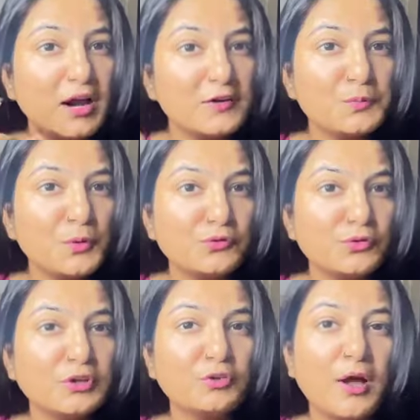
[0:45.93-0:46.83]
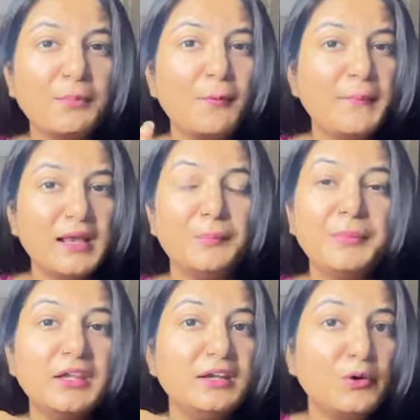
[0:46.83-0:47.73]
डार्क स्पॉट्स होते तो आपको मेकअप
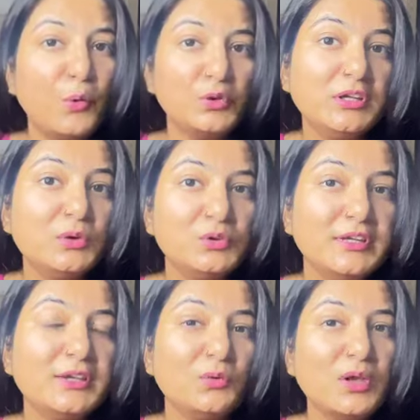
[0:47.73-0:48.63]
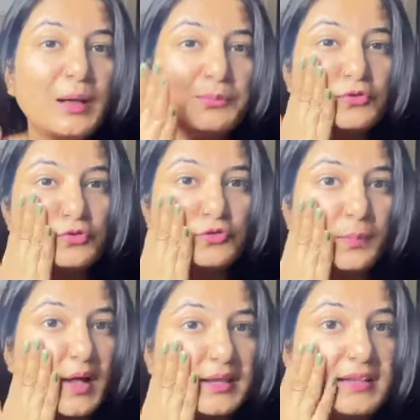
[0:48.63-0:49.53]
की नीड होती होती है क्योंकि आप उसको
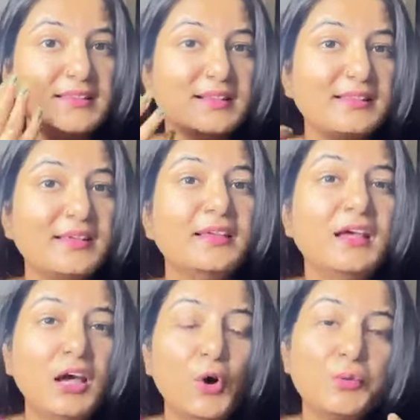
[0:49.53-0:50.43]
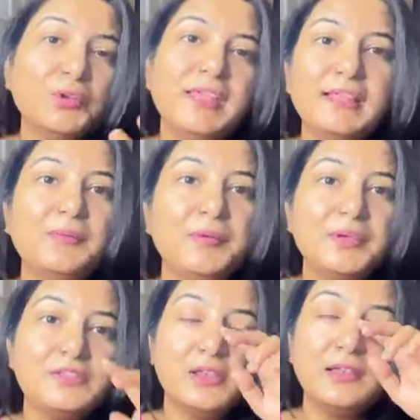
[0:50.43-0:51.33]
छुपा नहीं सकते और वो देखने में भी
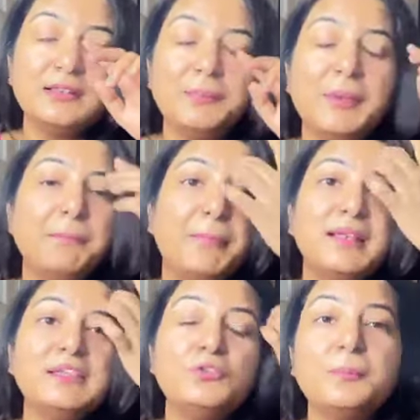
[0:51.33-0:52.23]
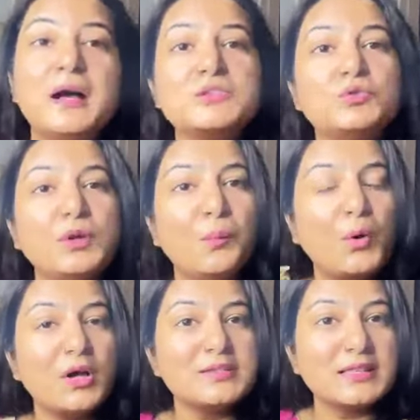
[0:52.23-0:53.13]
अच्छे नहीं लगते पिंपल के जो मार्क्स होते हैं वो
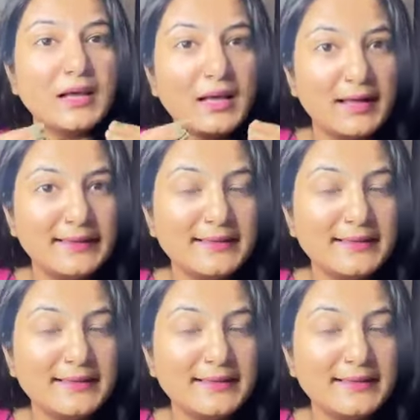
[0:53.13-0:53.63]
बहुत ज्यादा काले